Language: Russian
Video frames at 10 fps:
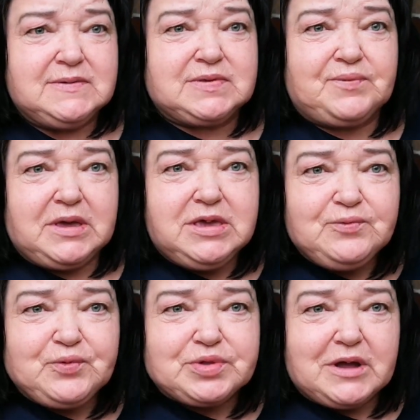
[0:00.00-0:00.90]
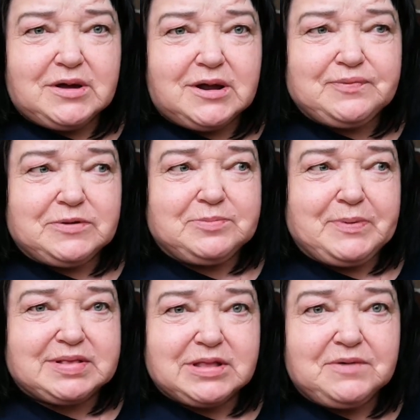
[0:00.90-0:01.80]
Свои фотографии
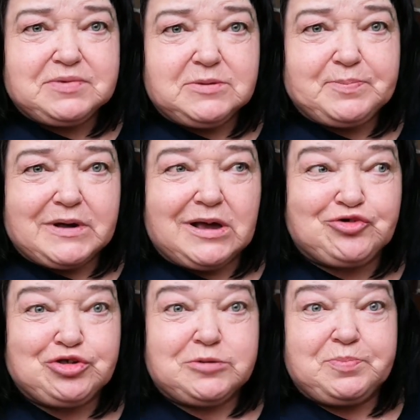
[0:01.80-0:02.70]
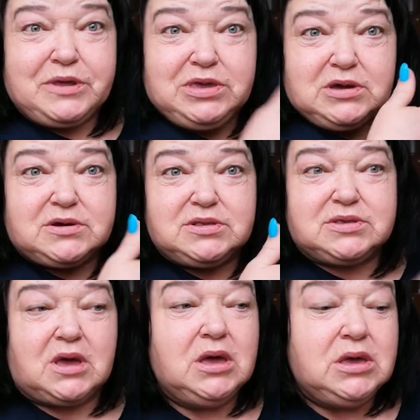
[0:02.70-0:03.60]
поставьте, покажите,
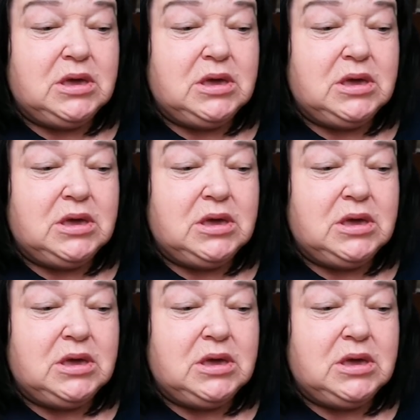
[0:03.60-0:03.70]
приехайте.